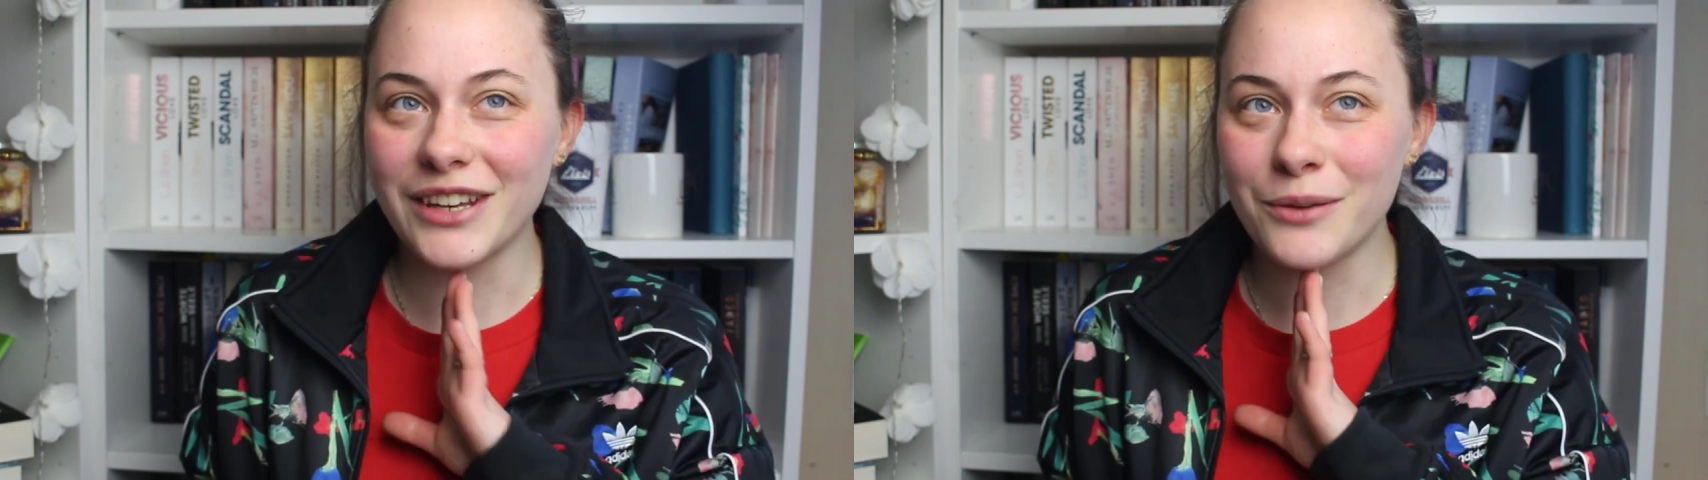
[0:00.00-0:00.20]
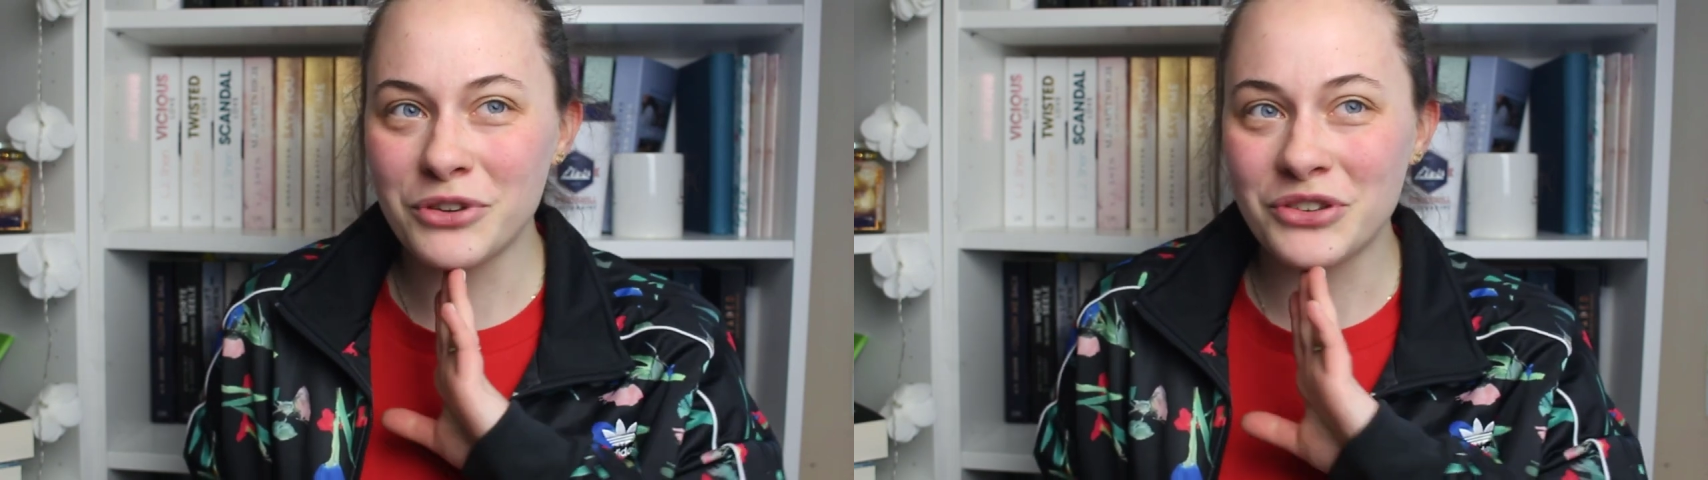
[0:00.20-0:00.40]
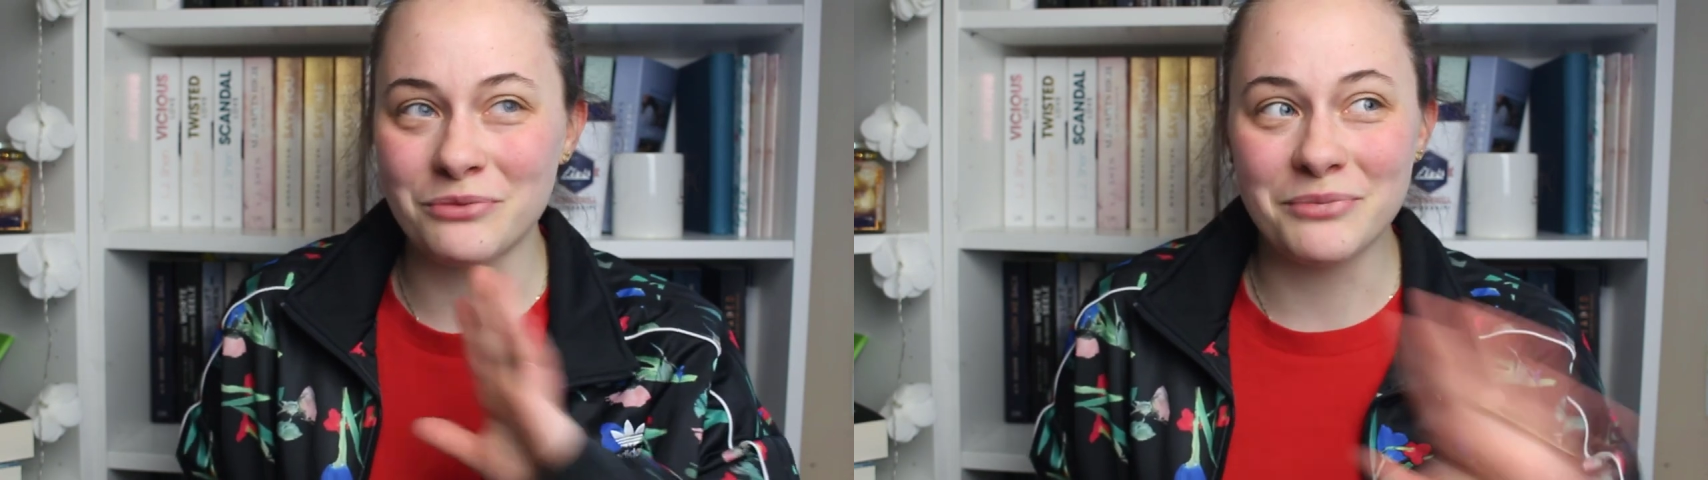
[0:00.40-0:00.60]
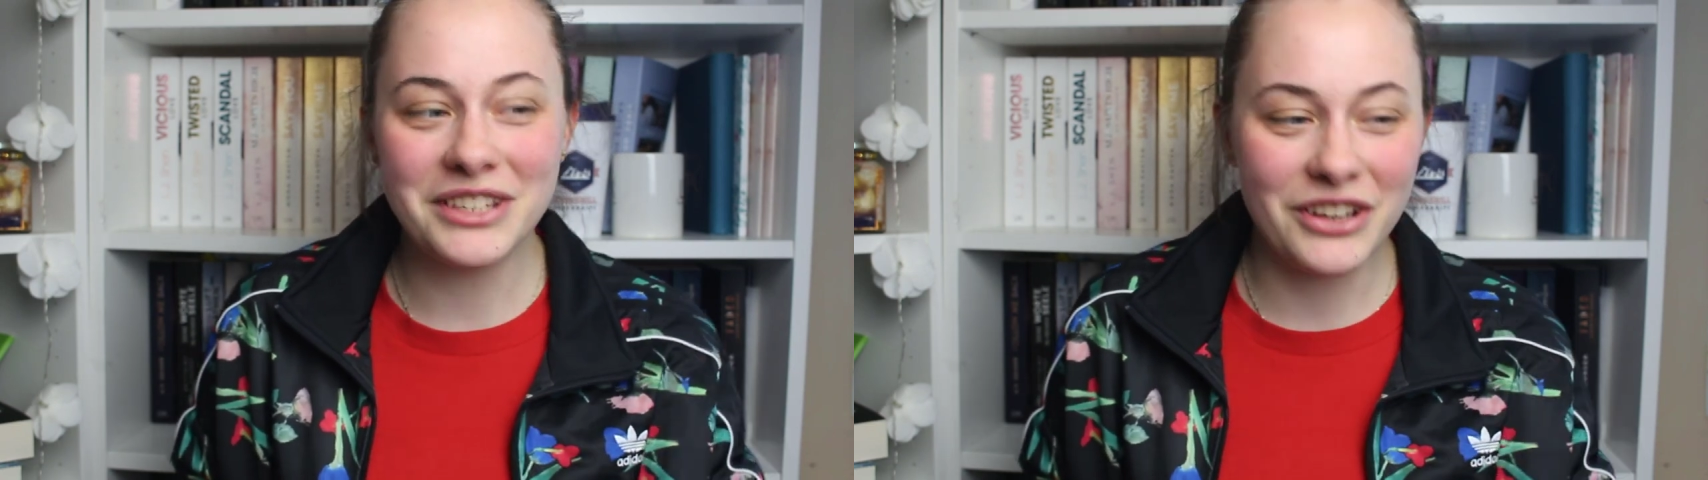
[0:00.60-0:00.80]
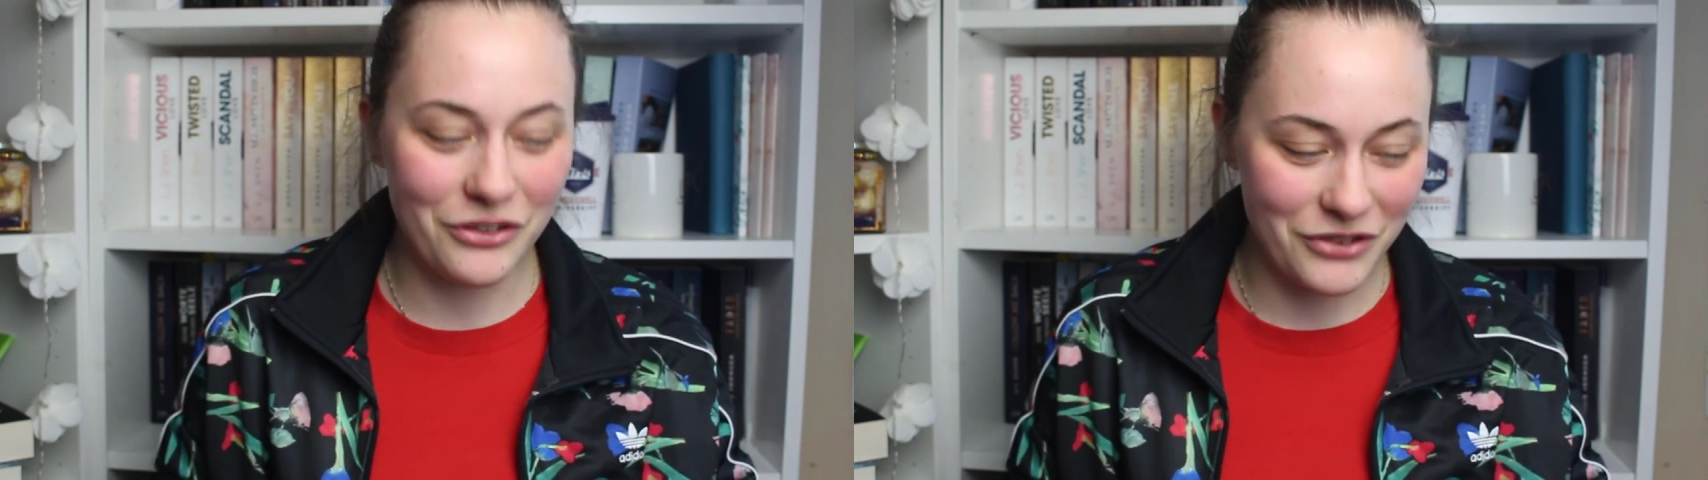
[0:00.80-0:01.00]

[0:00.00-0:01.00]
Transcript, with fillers: wenn ihr mich so ein bisschen auf